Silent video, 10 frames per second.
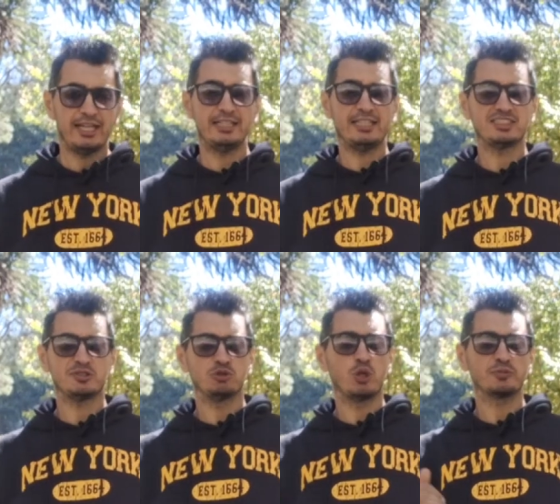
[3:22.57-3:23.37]
Entre
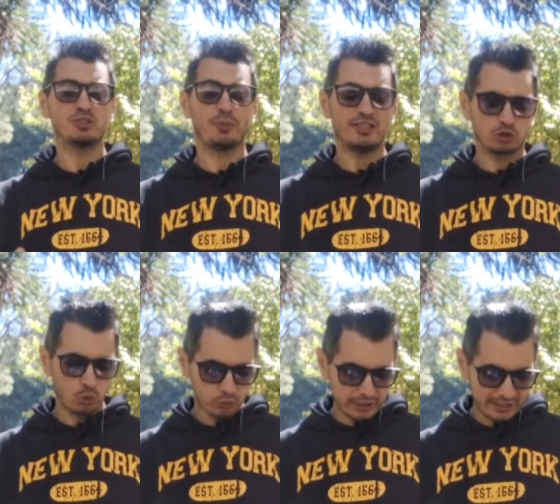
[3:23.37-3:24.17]
as suas principais
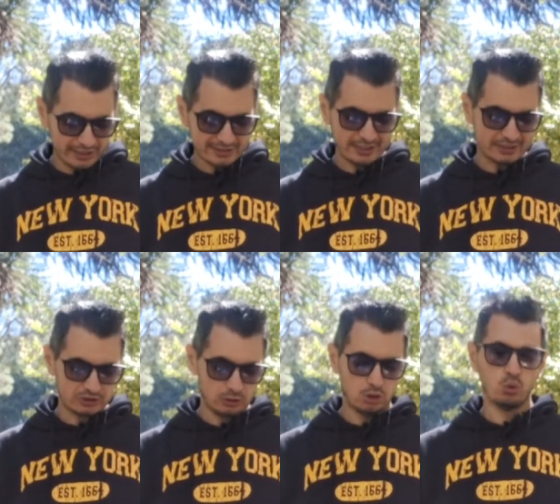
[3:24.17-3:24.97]

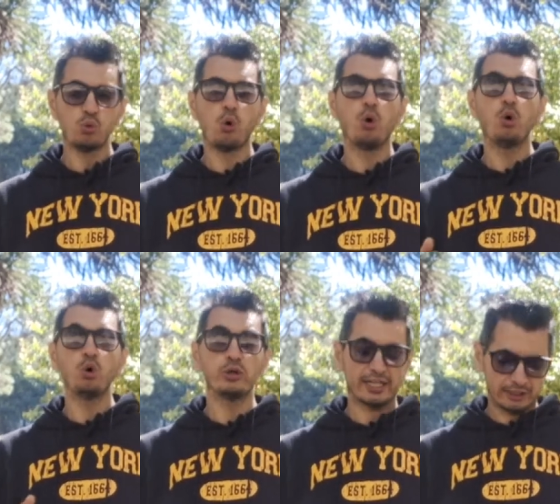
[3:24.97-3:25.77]
conquistas, o
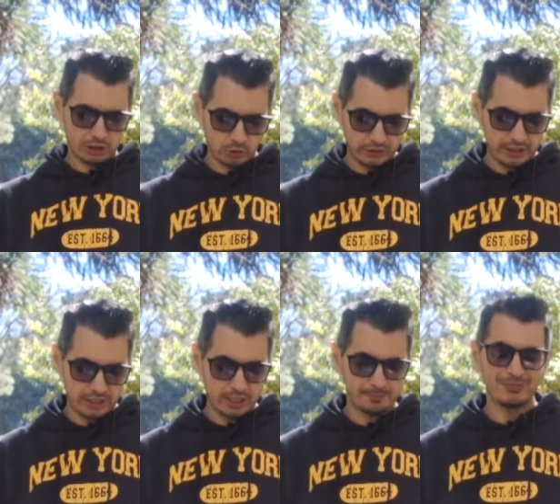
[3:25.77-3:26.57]
ouro na
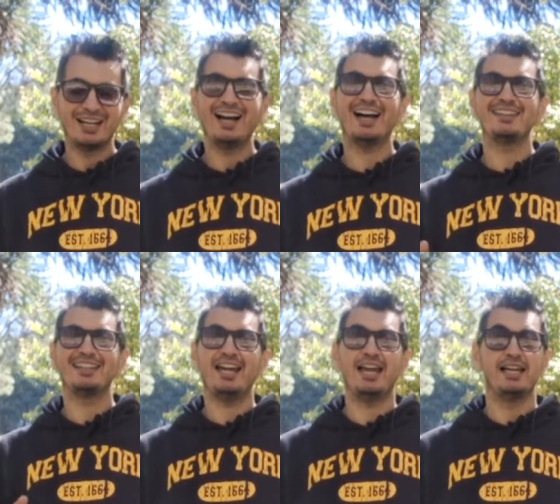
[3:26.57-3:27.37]
categoria
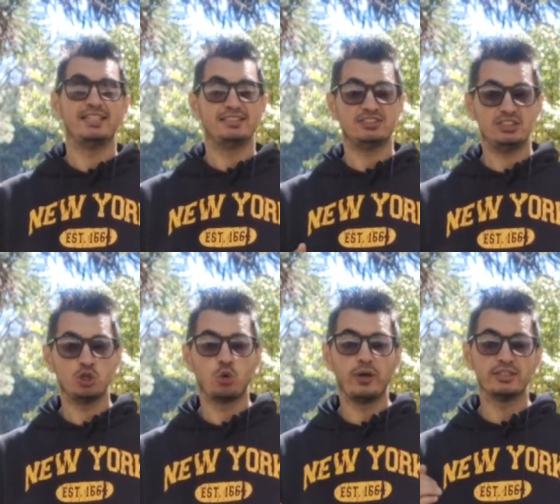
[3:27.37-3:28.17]
até
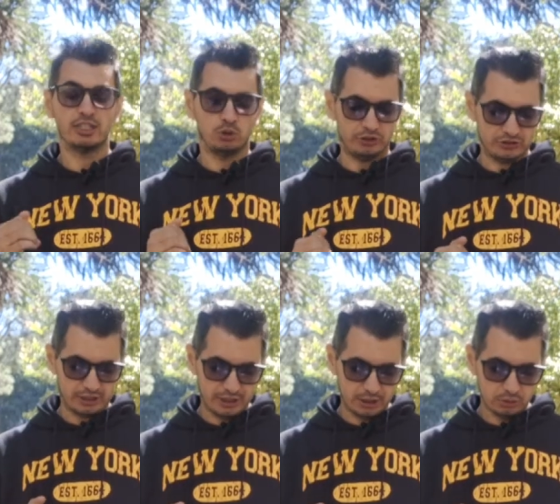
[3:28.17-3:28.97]

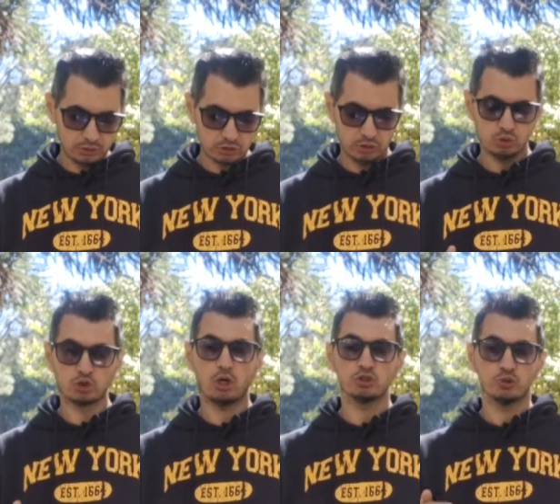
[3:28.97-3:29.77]
52 quilos
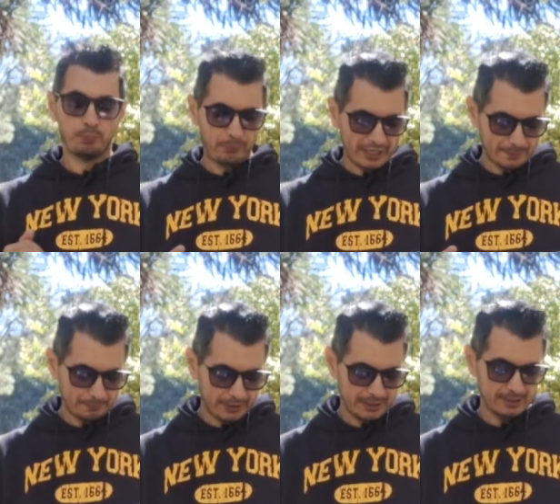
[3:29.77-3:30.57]
nos Jogos
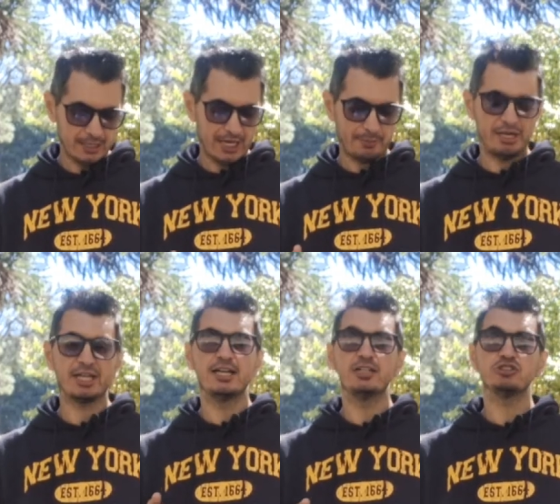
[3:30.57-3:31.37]
Parapan
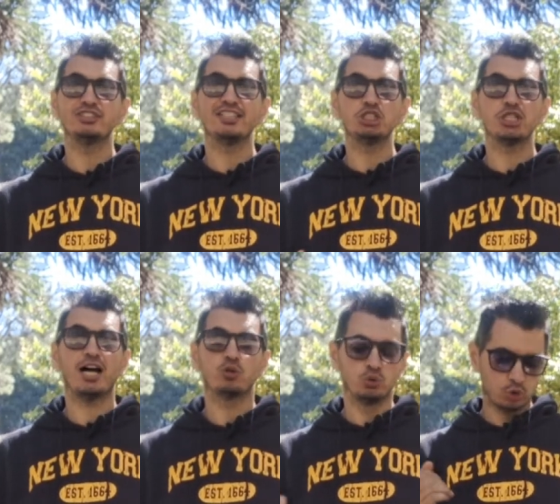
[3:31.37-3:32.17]
americanos de
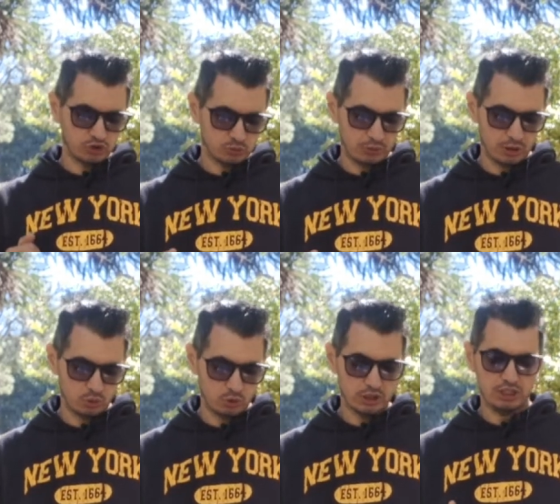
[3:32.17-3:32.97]
Santiago
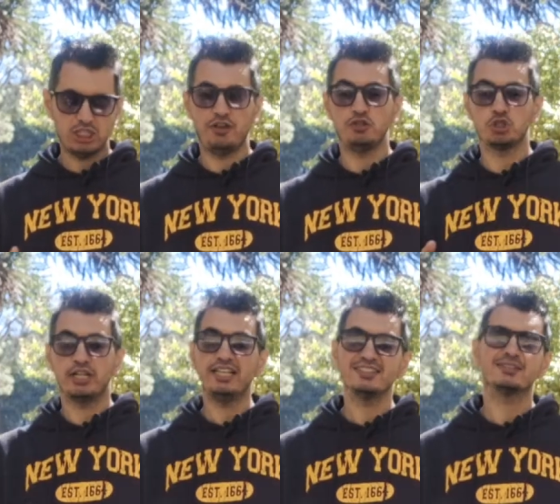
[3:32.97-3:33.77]

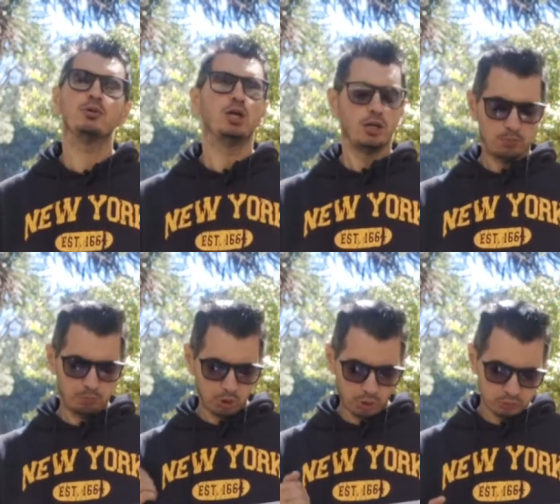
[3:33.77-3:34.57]
2023,
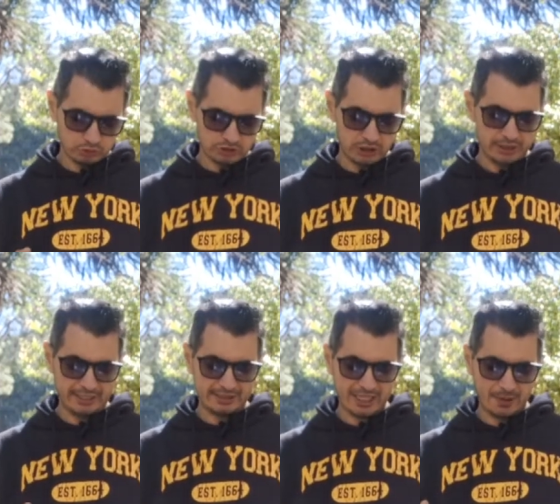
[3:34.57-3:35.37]
bronze
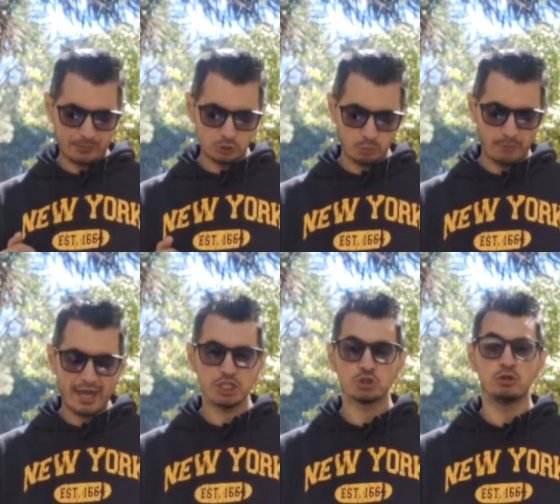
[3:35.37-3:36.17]
na etapa do
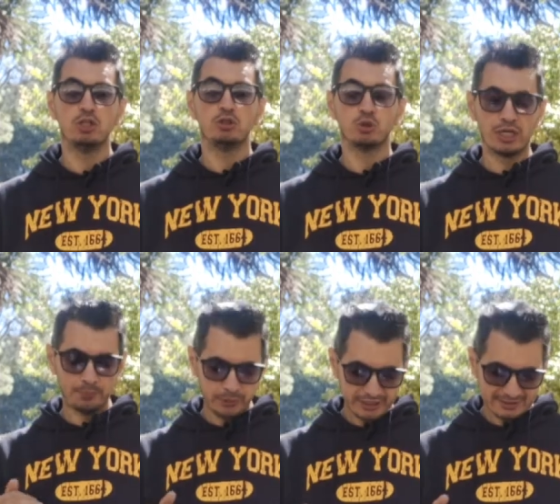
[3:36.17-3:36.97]
México do
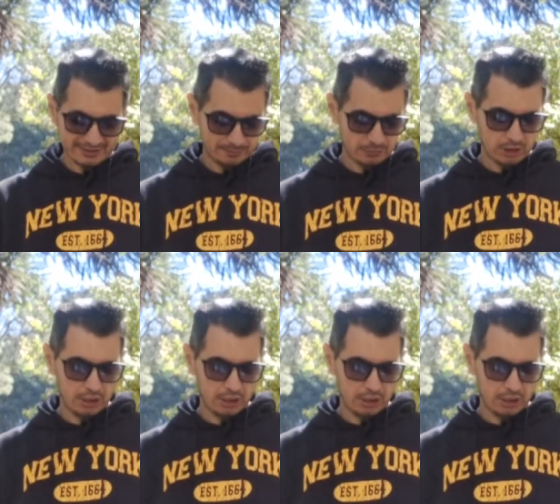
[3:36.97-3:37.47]
Grand Prix